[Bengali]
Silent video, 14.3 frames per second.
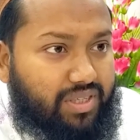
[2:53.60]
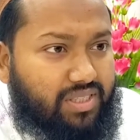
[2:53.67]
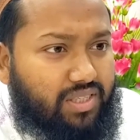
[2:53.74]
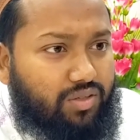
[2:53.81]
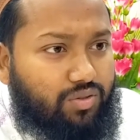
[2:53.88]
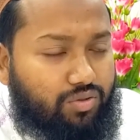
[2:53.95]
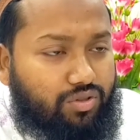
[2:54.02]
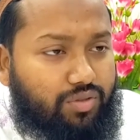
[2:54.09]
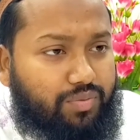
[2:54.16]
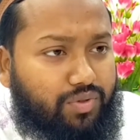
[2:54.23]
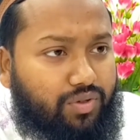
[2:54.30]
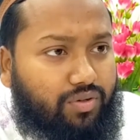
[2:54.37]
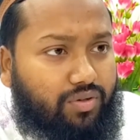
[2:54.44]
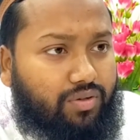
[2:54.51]
বৃষ্টি
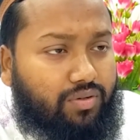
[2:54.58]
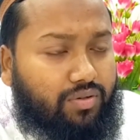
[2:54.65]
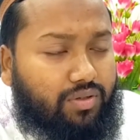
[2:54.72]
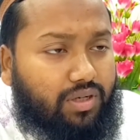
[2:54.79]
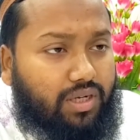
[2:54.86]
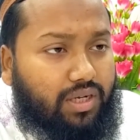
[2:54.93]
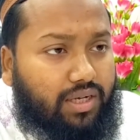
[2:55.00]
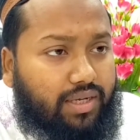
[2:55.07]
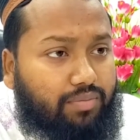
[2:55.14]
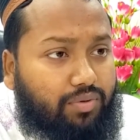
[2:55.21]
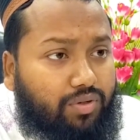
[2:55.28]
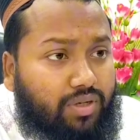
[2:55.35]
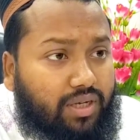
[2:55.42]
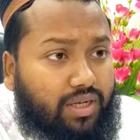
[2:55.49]
গুরুত্বপূর্ণ
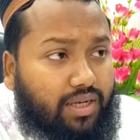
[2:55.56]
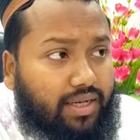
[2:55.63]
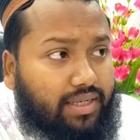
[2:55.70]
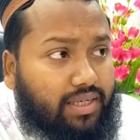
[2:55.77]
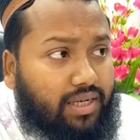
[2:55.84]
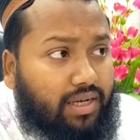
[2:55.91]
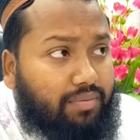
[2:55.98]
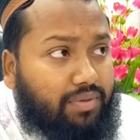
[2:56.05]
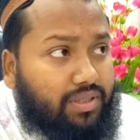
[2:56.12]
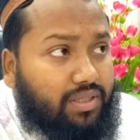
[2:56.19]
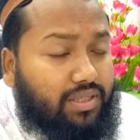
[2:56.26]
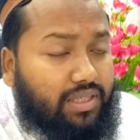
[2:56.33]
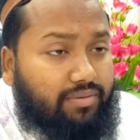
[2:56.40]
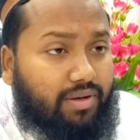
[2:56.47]
এবং এটা
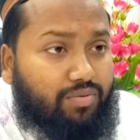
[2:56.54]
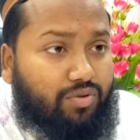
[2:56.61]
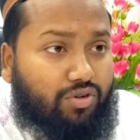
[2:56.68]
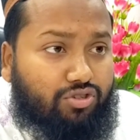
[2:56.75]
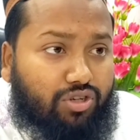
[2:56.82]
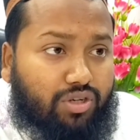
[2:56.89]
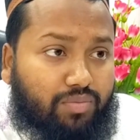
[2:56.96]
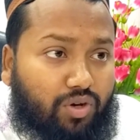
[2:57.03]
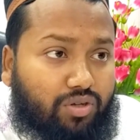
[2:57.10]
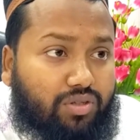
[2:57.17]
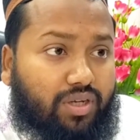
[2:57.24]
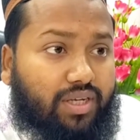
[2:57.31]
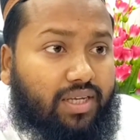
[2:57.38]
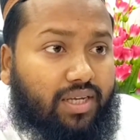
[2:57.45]
আমাদের নির্বাহী প্রকৌশলী
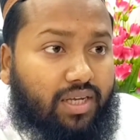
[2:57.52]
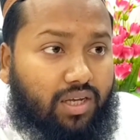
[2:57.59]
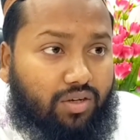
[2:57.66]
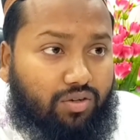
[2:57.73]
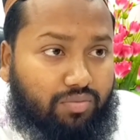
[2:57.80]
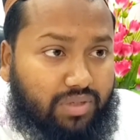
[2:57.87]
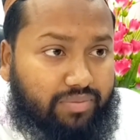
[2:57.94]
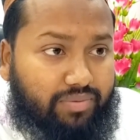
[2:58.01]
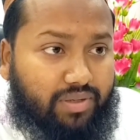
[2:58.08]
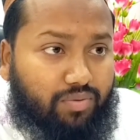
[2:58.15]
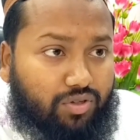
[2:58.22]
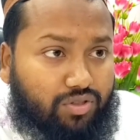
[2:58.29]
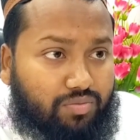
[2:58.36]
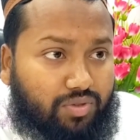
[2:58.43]
মহোদয় খুব
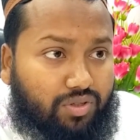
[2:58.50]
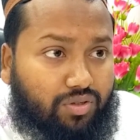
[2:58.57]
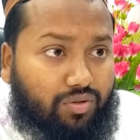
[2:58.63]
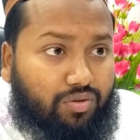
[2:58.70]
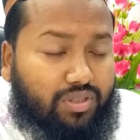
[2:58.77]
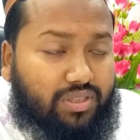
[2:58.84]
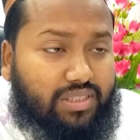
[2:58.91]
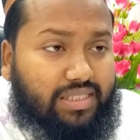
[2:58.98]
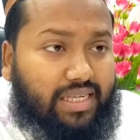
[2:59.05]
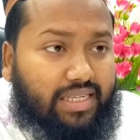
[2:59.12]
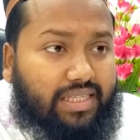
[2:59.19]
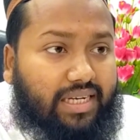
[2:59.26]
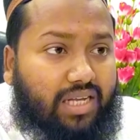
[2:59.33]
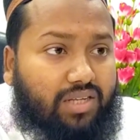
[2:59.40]
নিবিড় পর্যবেক্ষণ করতেছেন
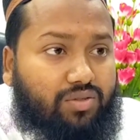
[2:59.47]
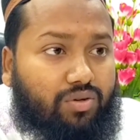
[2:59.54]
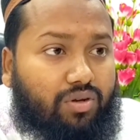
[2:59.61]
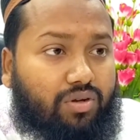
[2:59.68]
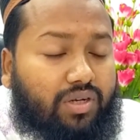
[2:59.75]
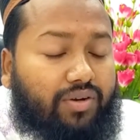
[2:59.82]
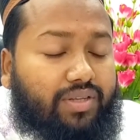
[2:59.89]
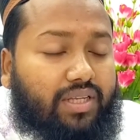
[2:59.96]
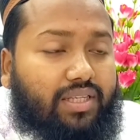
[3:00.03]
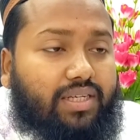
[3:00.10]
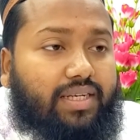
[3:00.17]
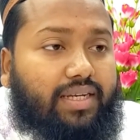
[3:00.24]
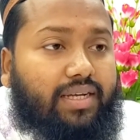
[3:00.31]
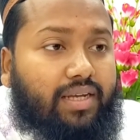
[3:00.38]
তাদের কাজ শুরু হওয়ার কারণ
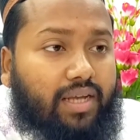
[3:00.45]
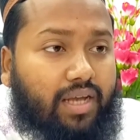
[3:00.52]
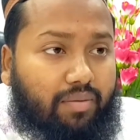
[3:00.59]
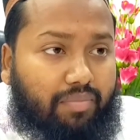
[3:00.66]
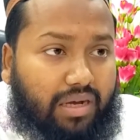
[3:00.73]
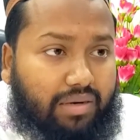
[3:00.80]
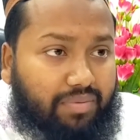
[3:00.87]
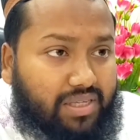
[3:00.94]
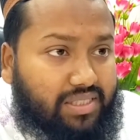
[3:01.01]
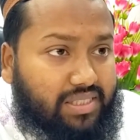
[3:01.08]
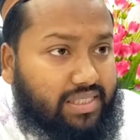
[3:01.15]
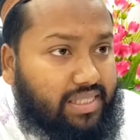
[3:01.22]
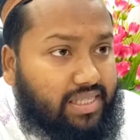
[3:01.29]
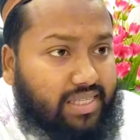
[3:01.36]
তাদেরকে
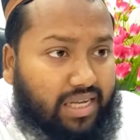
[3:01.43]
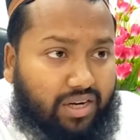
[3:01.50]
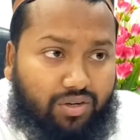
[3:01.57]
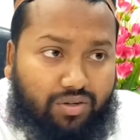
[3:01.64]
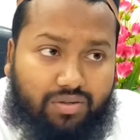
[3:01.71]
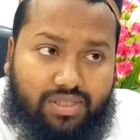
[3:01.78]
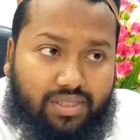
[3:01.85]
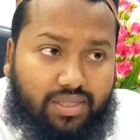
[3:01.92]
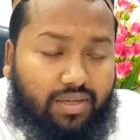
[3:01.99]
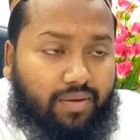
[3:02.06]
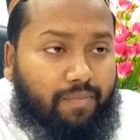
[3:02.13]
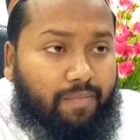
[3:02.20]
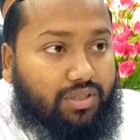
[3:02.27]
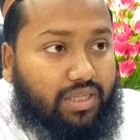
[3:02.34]
বারবার চিঠিতে জানানো হয়েছে
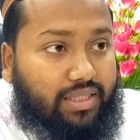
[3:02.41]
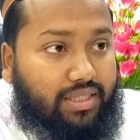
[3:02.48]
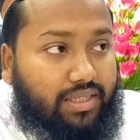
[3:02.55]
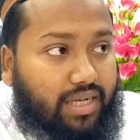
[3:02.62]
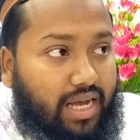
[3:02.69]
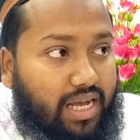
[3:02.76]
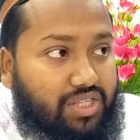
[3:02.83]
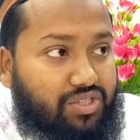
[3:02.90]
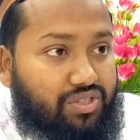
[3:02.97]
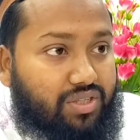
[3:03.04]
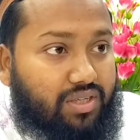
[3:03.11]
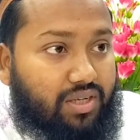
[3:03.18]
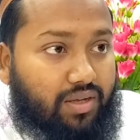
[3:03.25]
যদি তাদের কাজ